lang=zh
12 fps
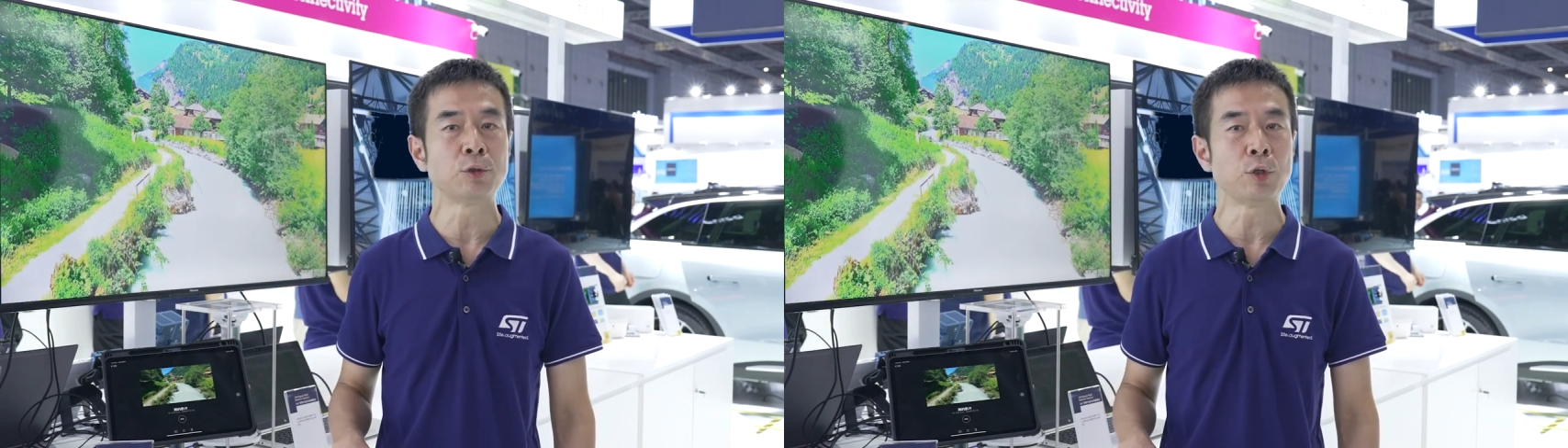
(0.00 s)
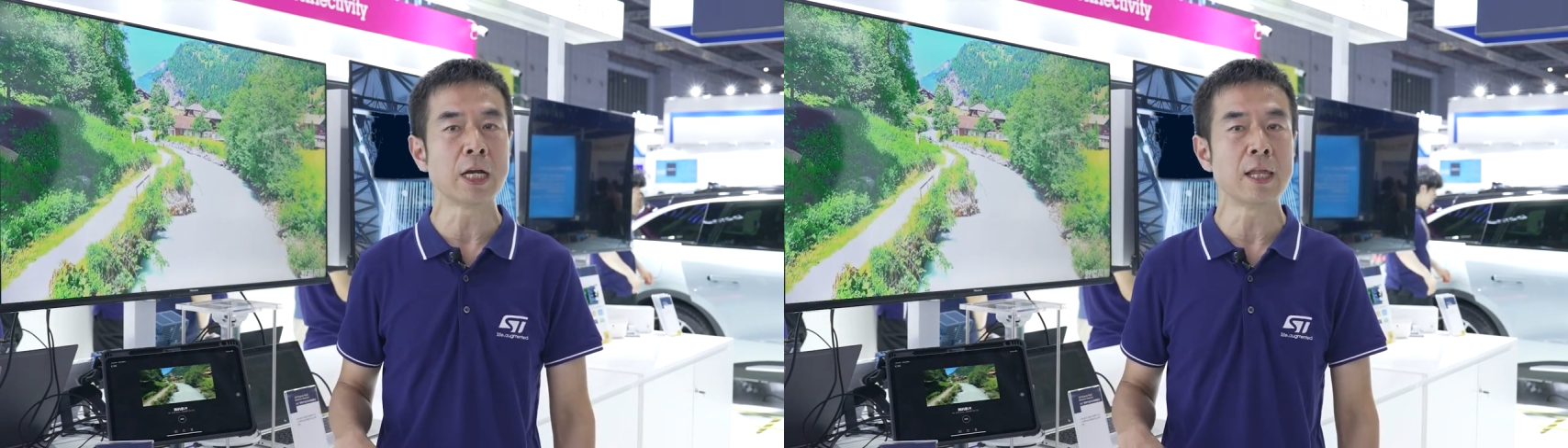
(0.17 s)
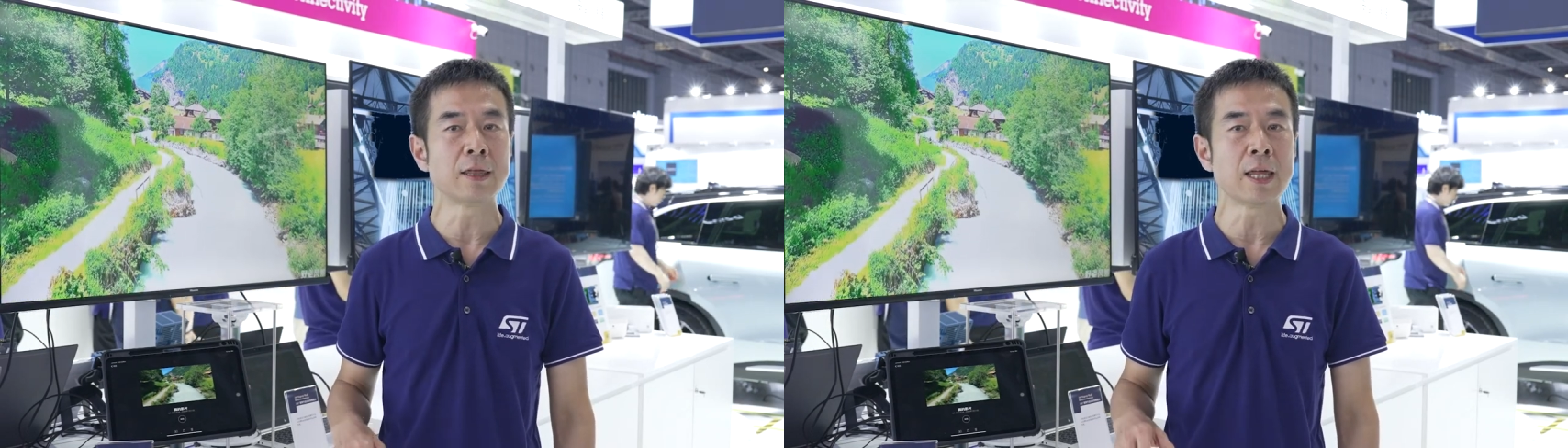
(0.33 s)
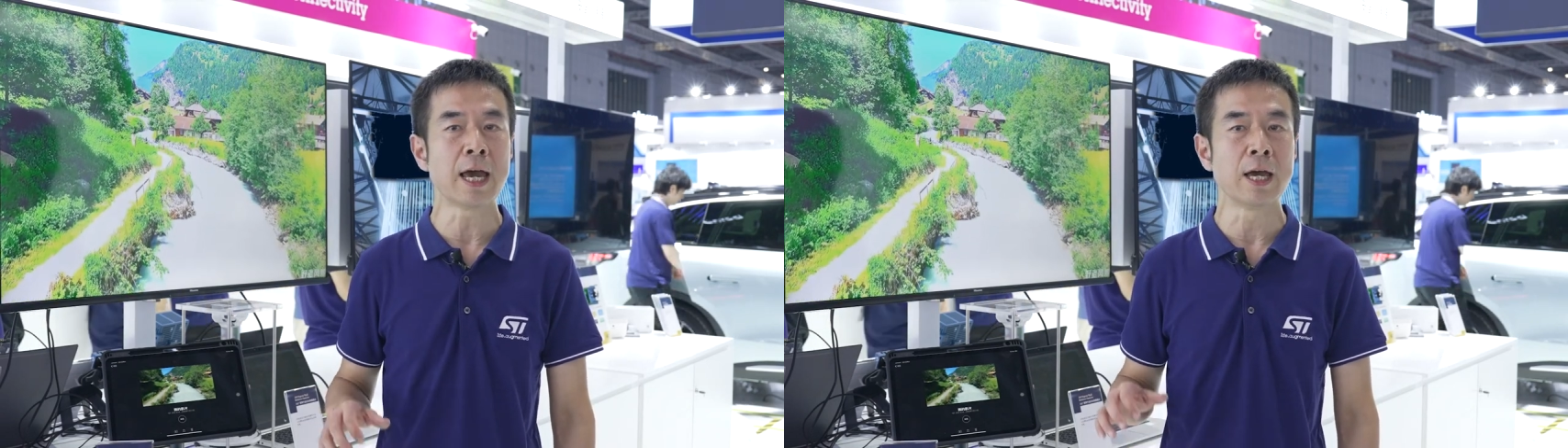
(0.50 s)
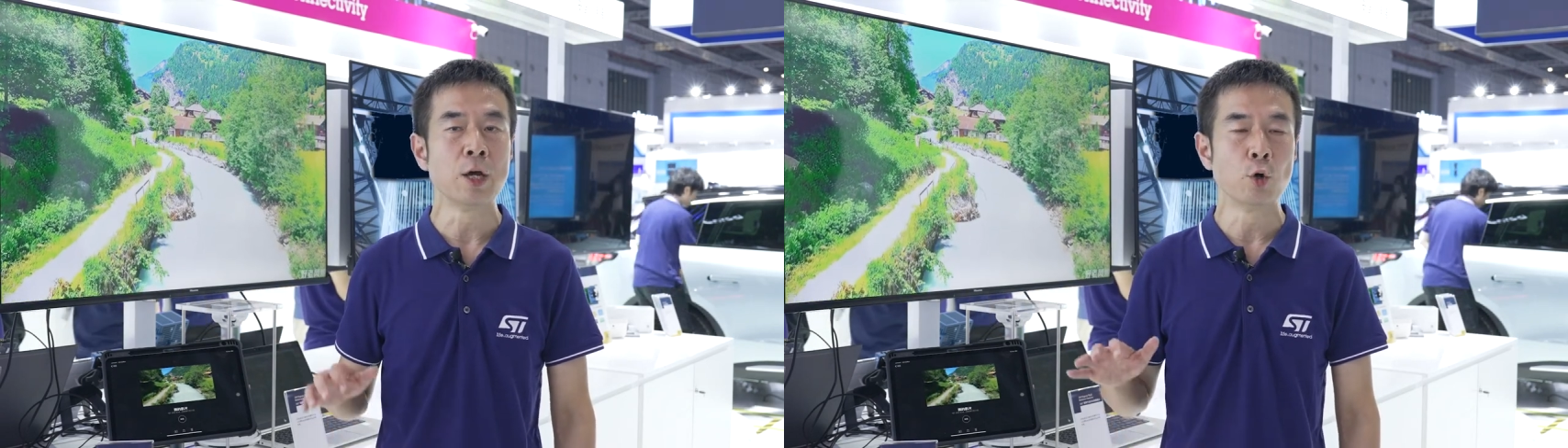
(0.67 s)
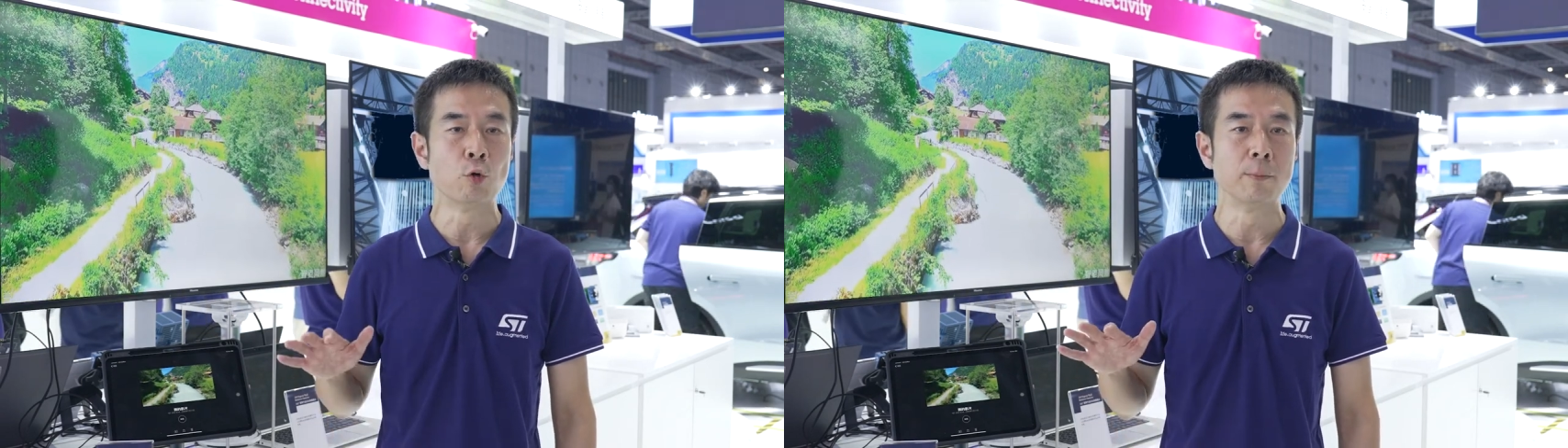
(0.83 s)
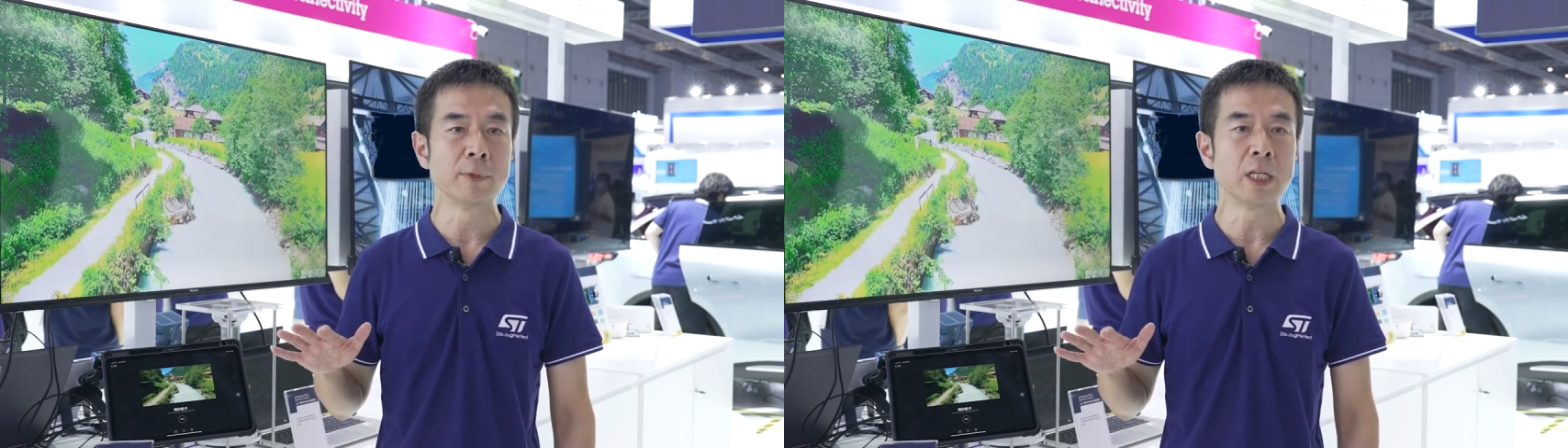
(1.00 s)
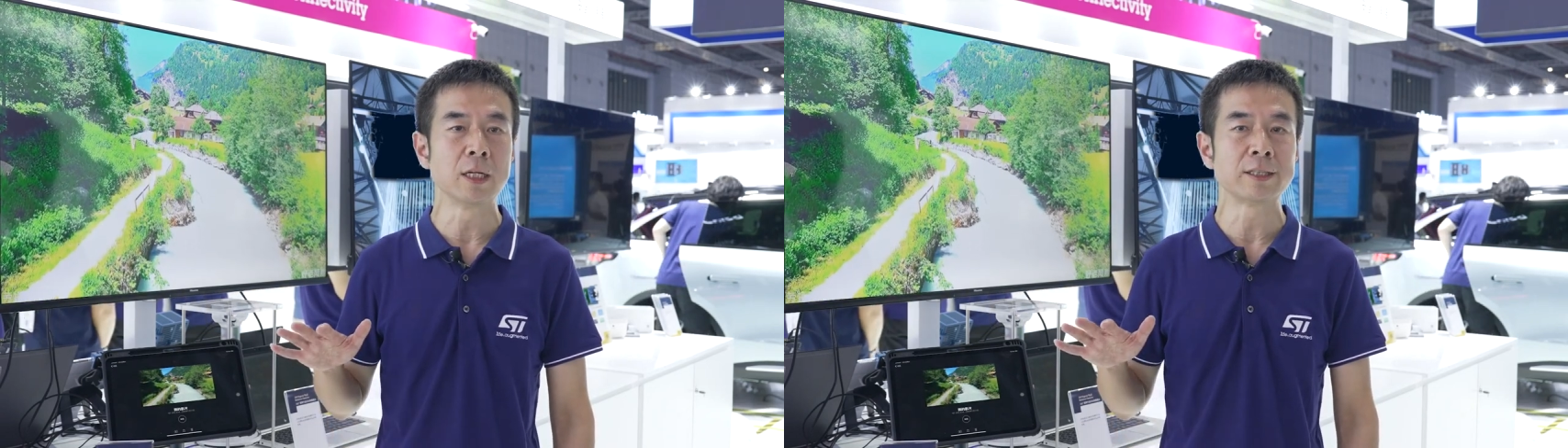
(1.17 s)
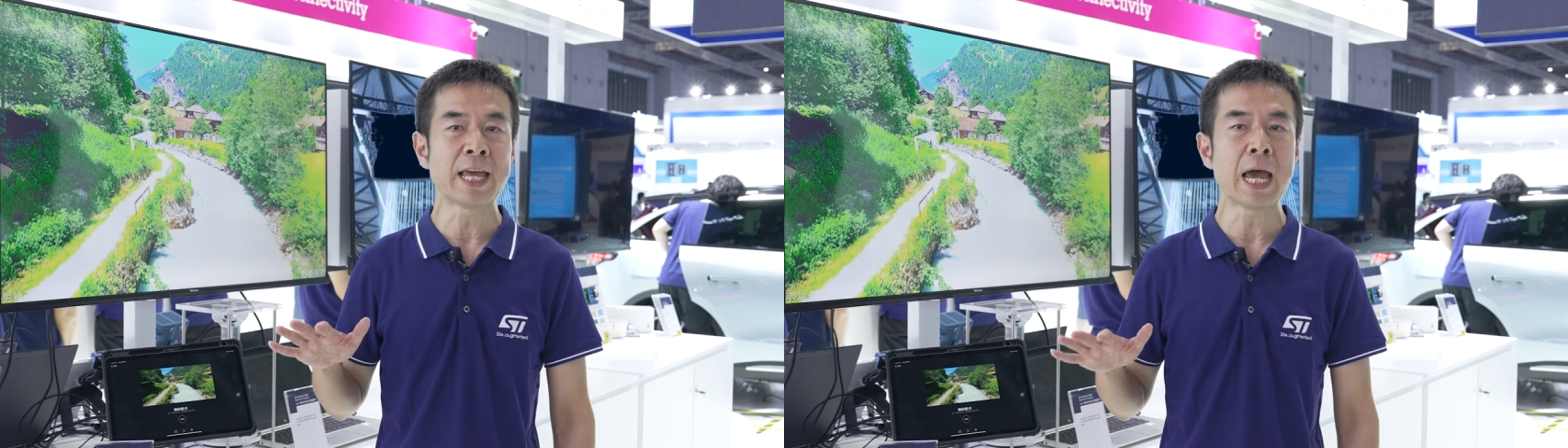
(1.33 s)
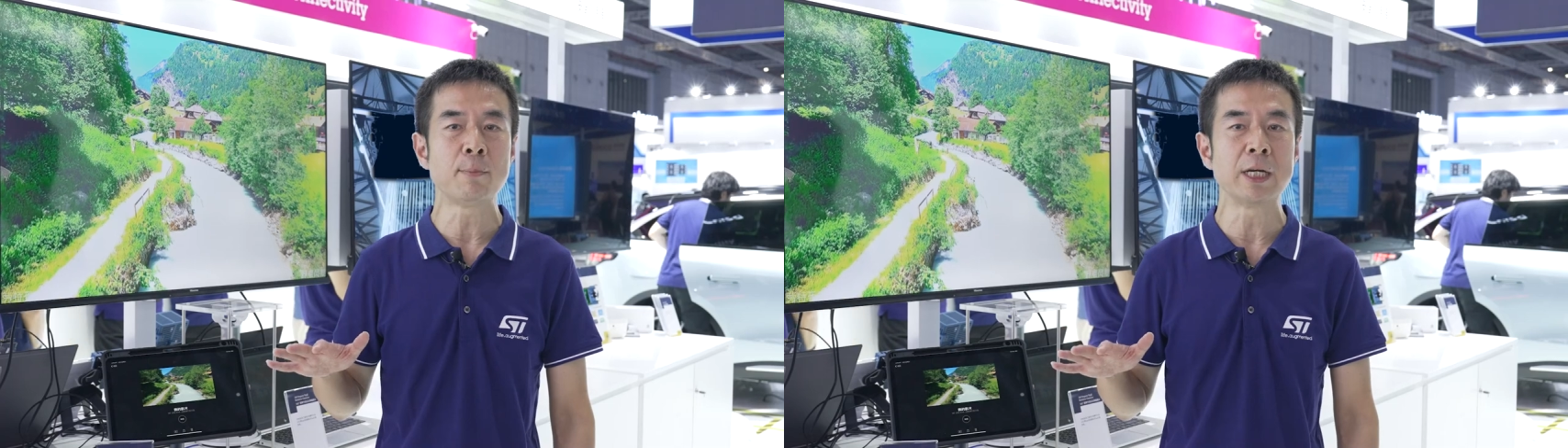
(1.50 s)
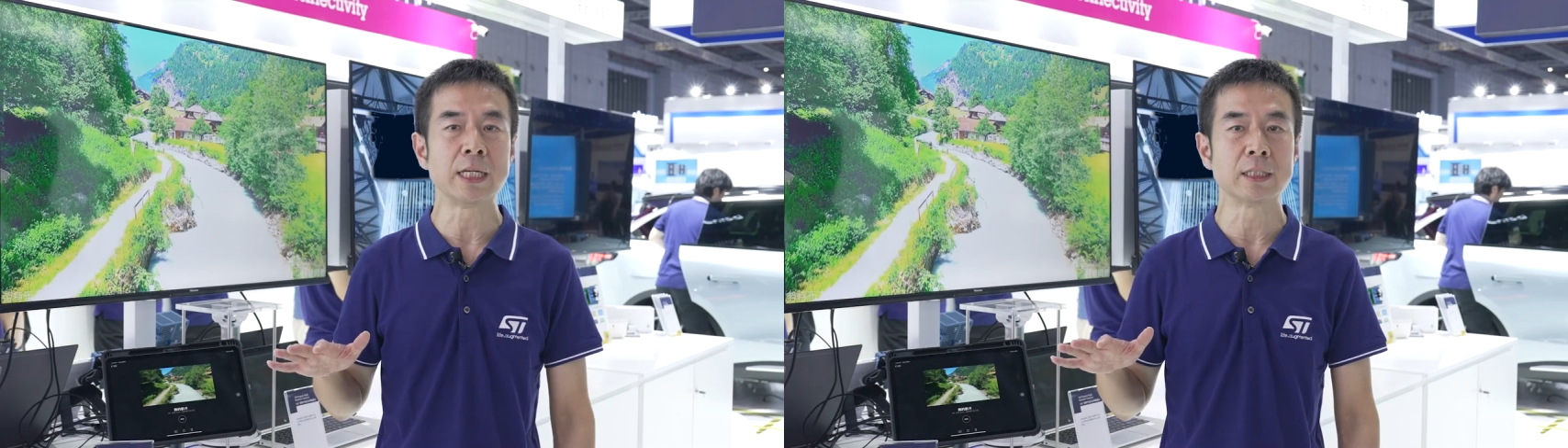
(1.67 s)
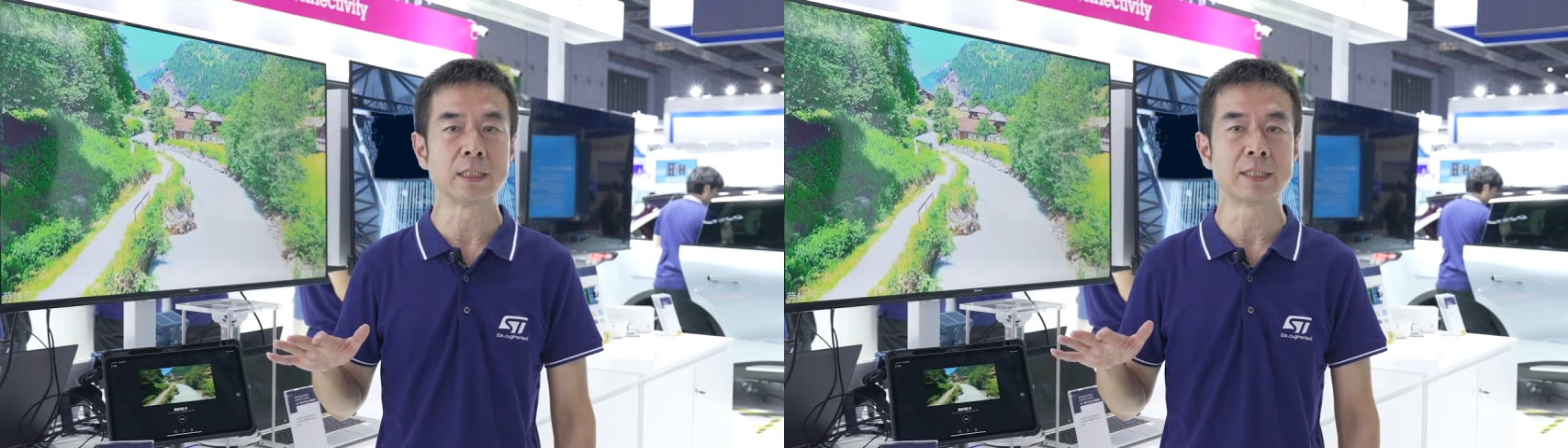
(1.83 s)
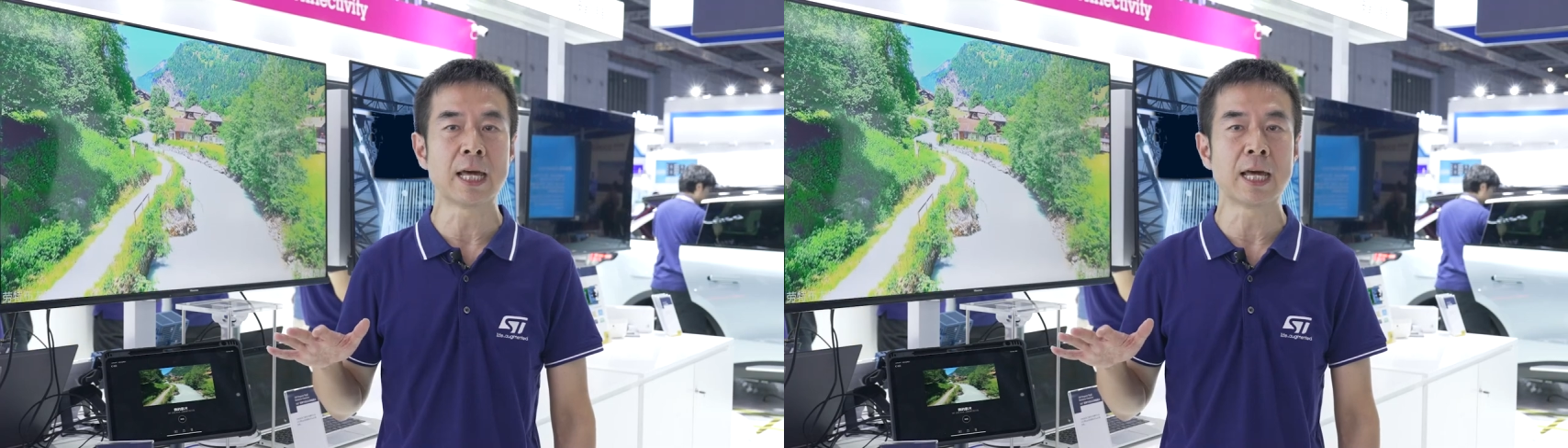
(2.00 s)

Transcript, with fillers: 虽然在我们的 tablet